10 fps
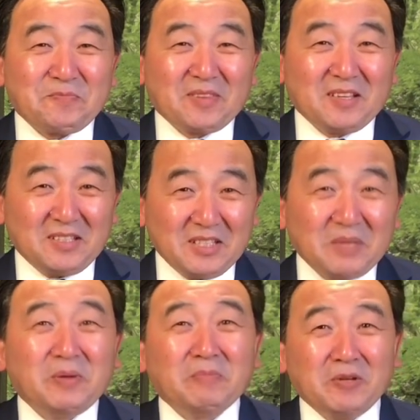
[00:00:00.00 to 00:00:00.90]
习
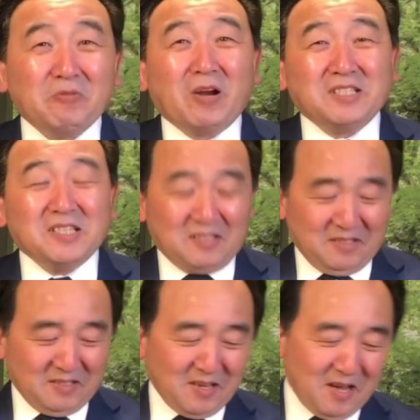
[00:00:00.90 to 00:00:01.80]
近平被软禁
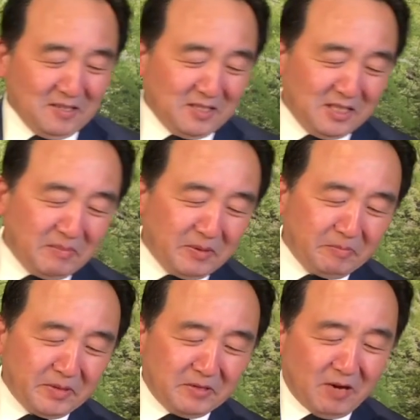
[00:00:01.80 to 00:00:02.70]
啊！习近
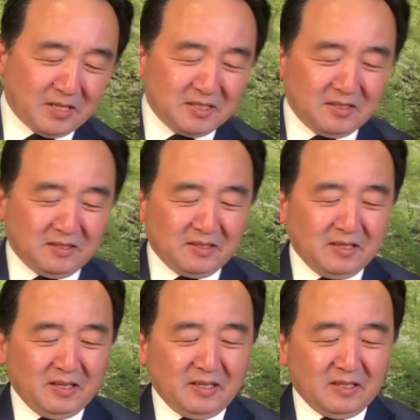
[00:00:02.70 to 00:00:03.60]
平被软禁。
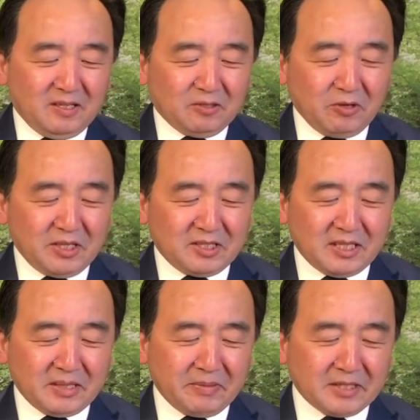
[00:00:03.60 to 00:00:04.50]
呃，所以
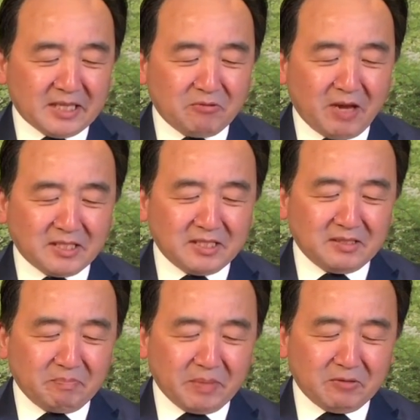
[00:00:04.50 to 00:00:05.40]
习近平这软
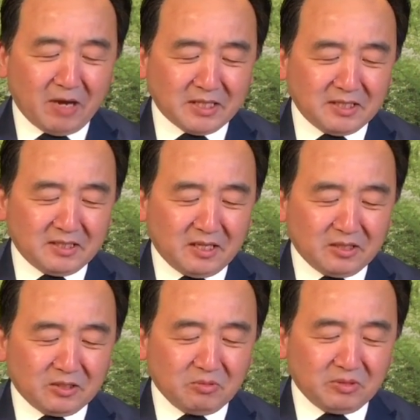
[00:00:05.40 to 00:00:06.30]
禁、被软禁呢，
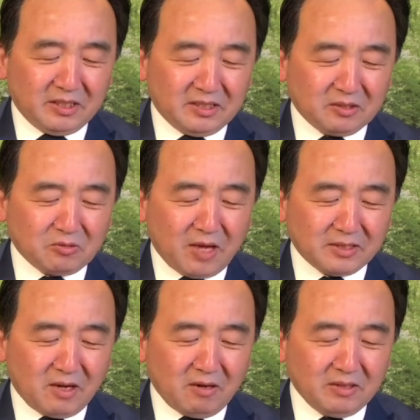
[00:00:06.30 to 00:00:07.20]
就已经传
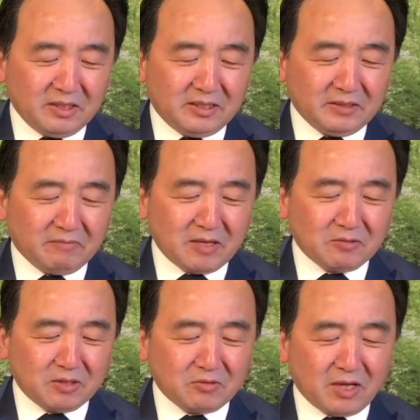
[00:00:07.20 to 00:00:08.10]
到了，已经完
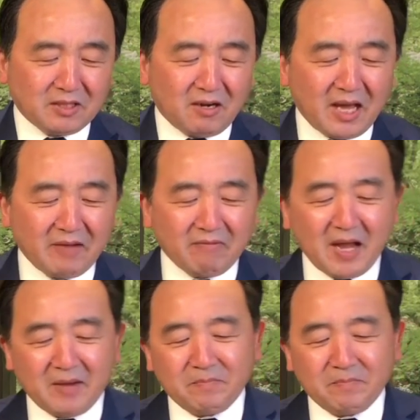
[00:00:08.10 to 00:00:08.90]
全传到了海外。